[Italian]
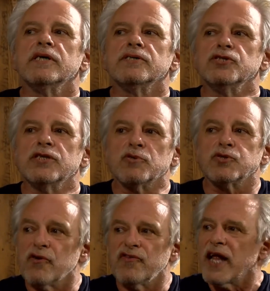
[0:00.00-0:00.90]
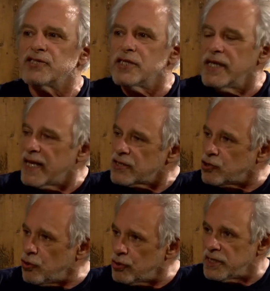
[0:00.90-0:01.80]
diciamo, sono fragili gli
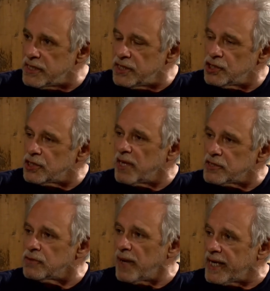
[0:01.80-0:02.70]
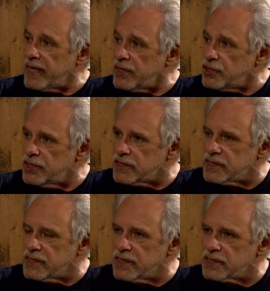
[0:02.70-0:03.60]
attori, si dice, ma insomma anche i
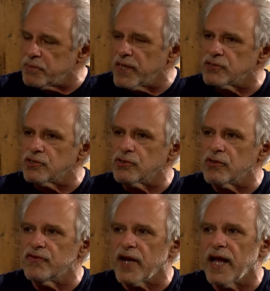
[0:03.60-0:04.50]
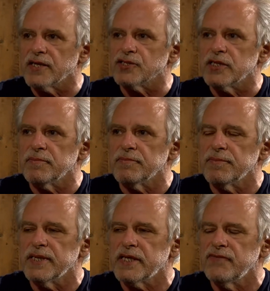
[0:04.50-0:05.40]
registi spesso sono fragili,
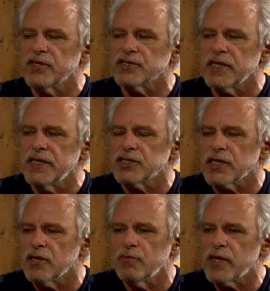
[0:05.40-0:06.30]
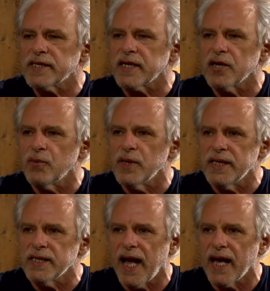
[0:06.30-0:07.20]
mentre invece lì c'era come una
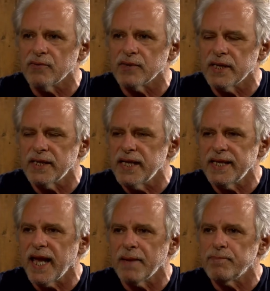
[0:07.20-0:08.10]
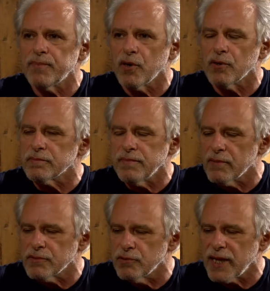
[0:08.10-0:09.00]
tranquillità e delle idee
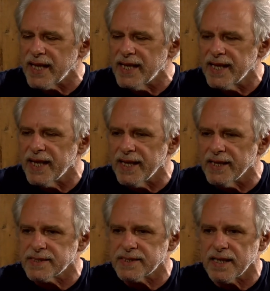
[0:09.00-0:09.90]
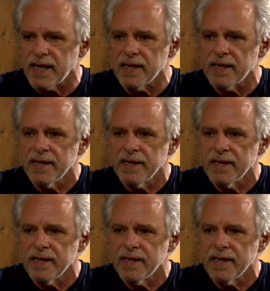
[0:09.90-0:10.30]
di una tale chiarezza